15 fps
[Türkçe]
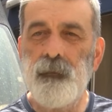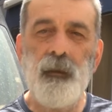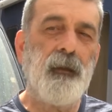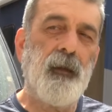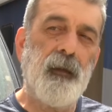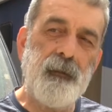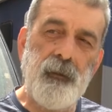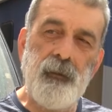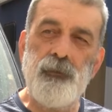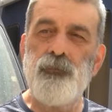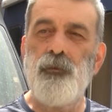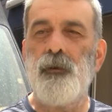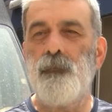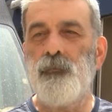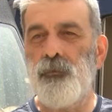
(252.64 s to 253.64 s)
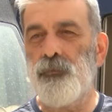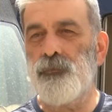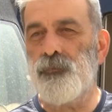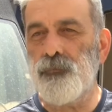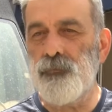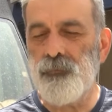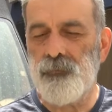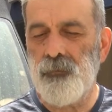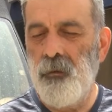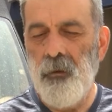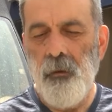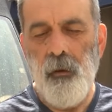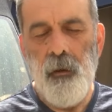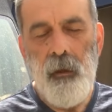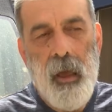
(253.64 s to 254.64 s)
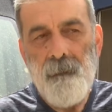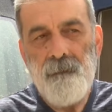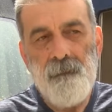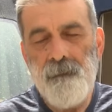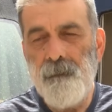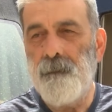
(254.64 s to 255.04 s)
tekrar geri dönebiliyorsunuz. Yani